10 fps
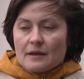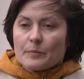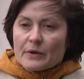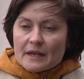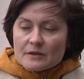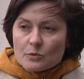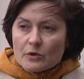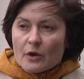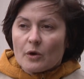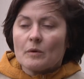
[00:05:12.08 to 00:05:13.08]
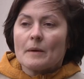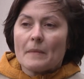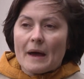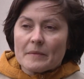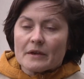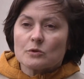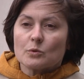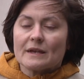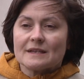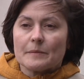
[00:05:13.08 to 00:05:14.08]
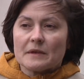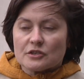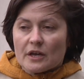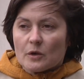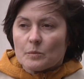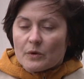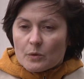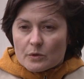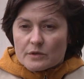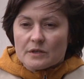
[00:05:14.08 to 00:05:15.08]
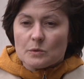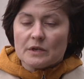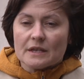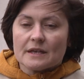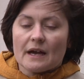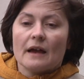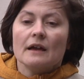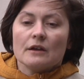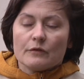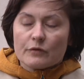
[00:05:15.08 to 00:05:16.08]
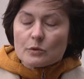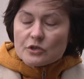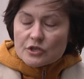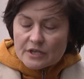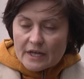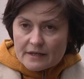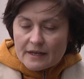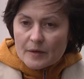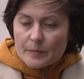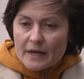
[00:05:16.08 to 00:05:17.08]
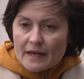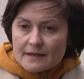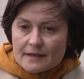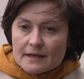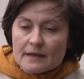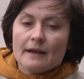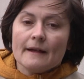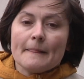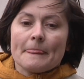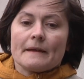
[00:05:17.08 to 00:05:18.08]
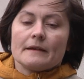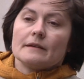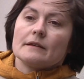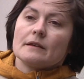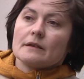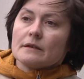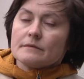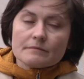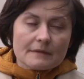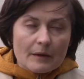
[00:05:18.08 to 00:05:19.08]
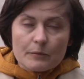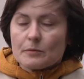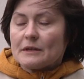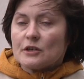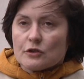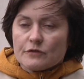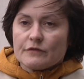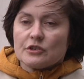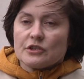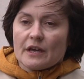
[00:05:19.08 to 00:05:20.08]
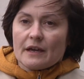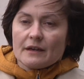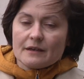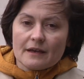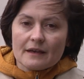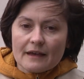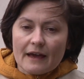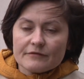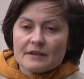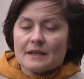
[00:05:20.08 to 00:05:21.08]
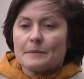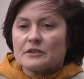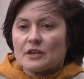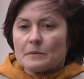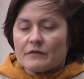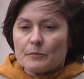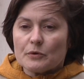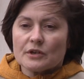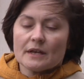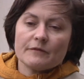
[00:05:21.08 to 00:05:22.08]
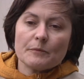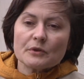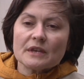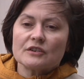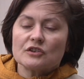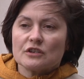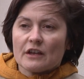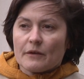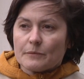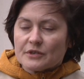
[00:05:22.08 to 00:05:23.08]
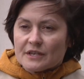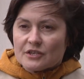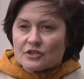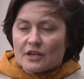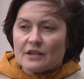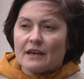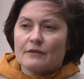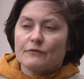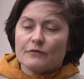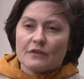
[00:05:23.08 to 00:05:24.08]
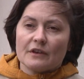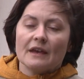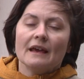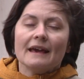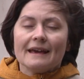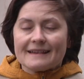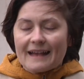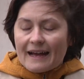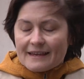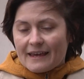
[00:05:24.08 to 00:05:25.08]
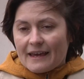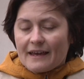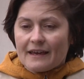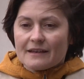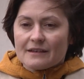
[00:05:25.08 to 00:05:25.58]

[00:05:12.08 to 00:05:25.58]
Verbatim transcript: pracują, mamy, które zamierzają po urodzeniu dziecka wrócić na rynek pracy. E, nabór będzie oczywiście e, jawny. Zamierzamy wyposażyć te przestrzenie w takie